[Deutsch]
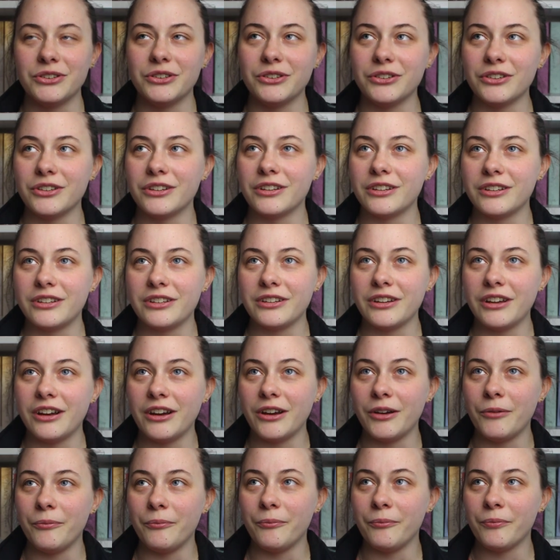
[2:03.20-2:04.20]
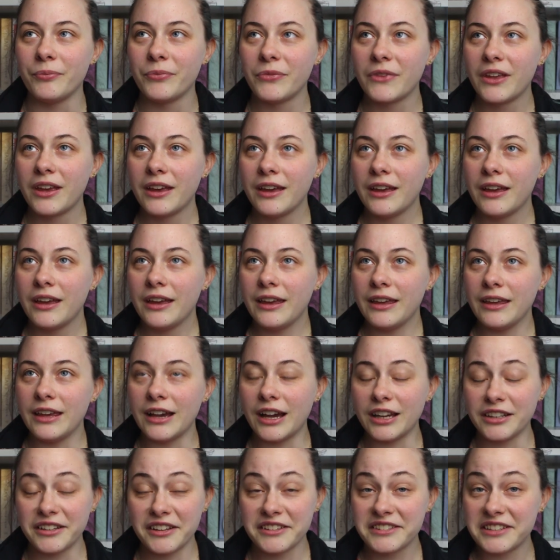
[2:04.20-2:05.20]
und ähm,
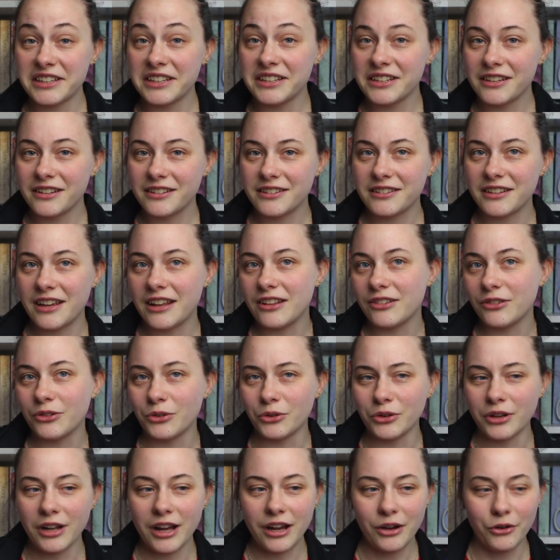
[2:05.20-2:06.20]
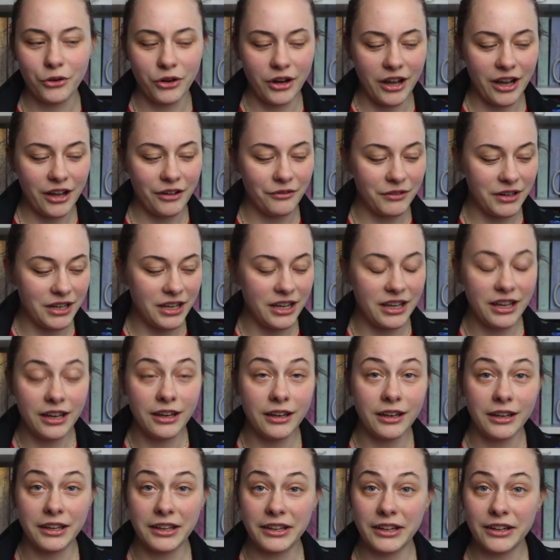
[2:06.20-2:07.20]
ja, das gilt es dann so nach und nach wieder
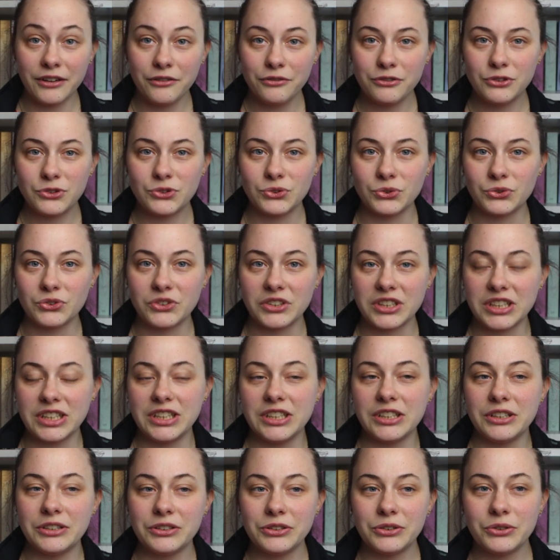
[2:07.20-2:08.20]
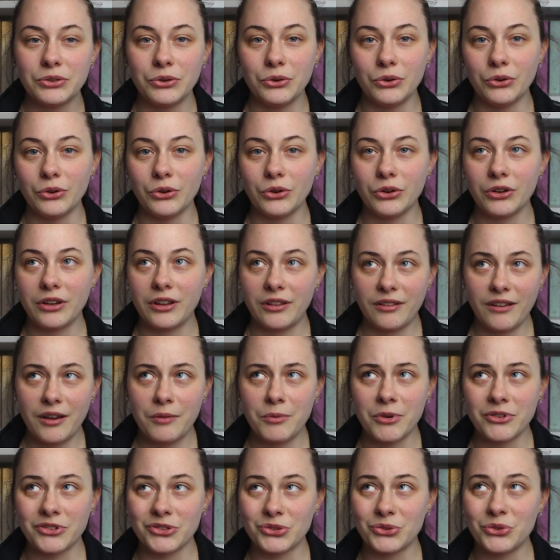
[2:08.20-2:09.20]
in den Griff zu kriegen und ich
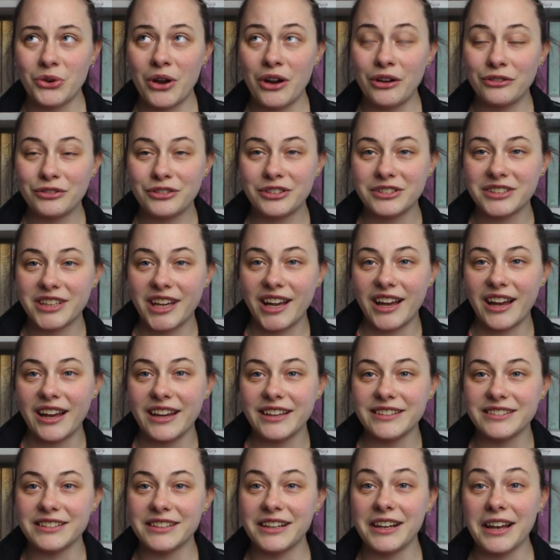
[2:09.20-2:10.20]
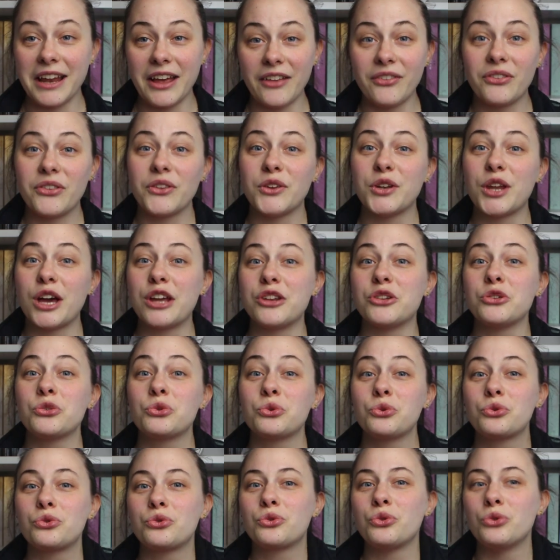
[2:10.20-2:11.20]
sag mal so, auf dieser Reise lernt sie
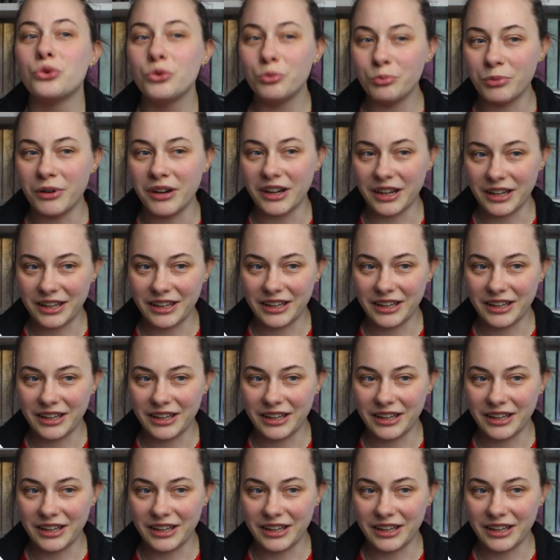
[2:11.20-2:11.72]
dann Cooper